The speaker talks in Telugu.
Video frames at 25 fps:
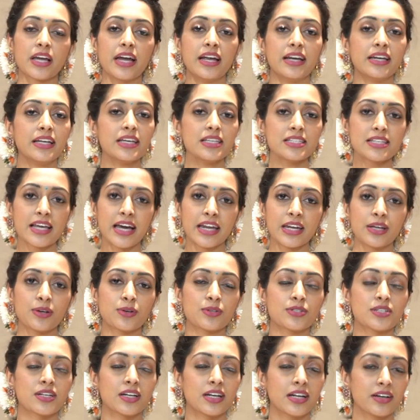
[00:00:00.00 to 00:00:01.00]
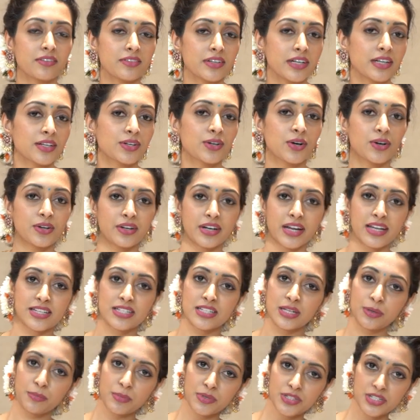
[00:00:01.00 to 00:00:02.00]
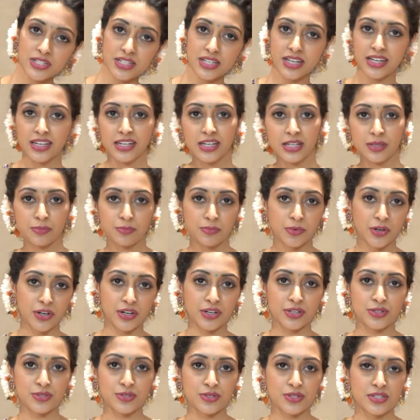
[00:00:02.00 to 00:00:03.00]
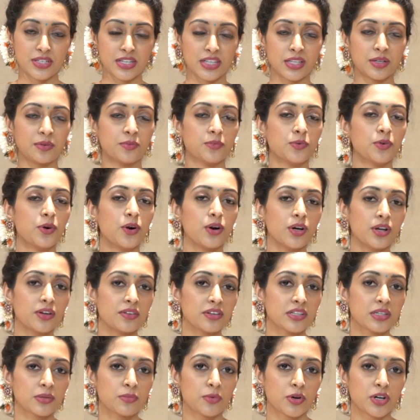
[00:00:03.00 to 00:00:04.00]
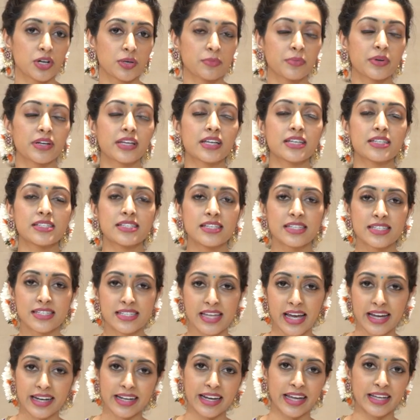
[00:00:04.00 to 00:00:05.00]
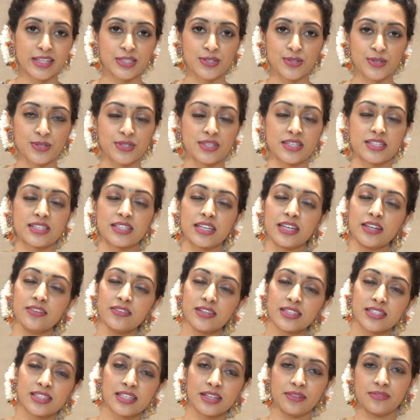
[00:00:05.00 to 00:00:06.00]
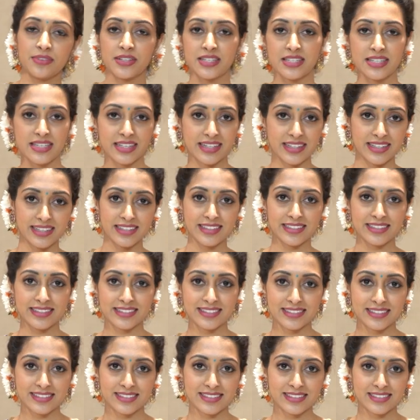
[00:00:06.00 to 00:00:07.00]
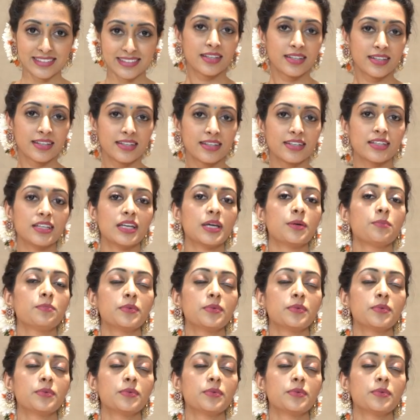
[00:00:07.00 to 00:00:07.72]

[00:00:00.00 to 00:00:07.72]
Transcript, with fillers: అండ్ ఈ శారీకి క్వశ్చన్ లవ్లీ అండ్ కాంట్రాస్టింగ్ మెజెంటా కలర్ బార్డర్ చూసేద్దాము ఆల్ ఓవర్ ద బార్డర్ మనకి జిగ్జాగ్ లైన్స్ వచ్చేసాయి విత్ సిల్వర్ జెరీ ఈ